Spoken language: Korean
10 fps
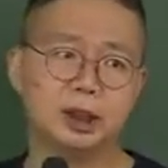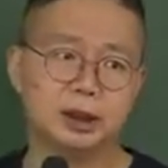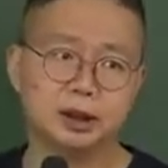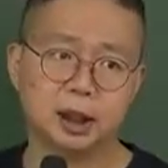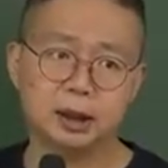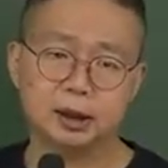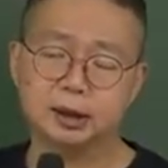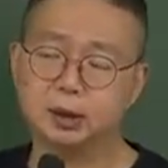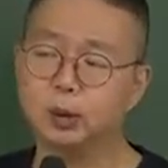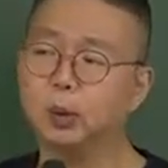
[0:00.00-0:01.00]
했을
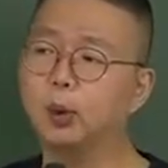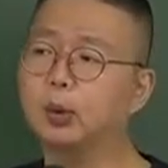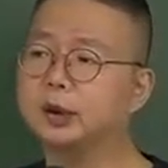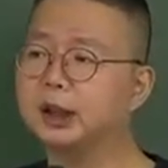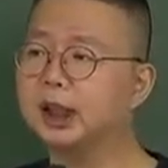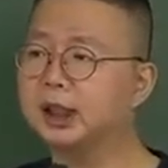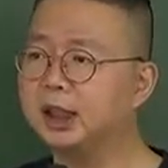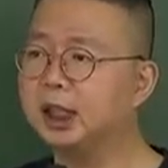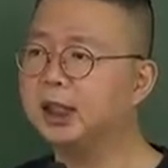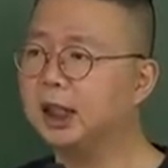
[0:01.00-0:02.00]
때는 그 오고지된
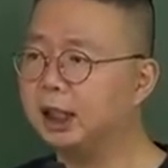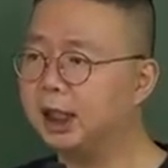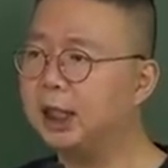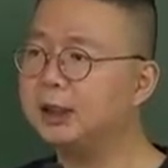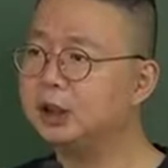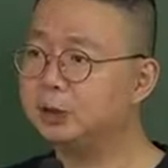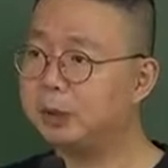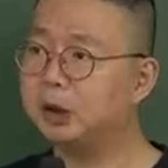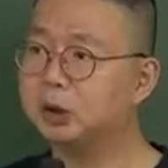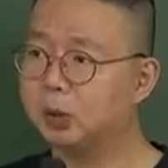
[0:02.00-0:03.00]
기간 내에 행정
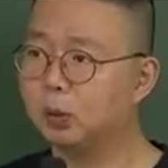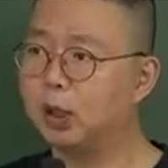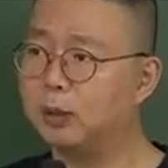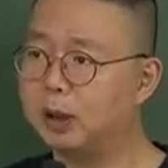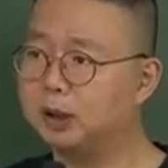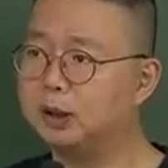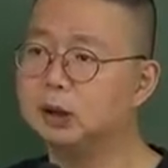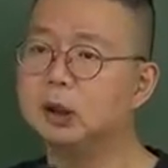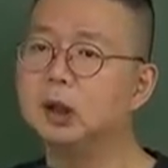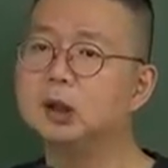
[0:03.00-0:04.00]
심판을
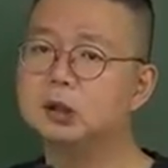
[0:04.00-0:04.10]
청구하면은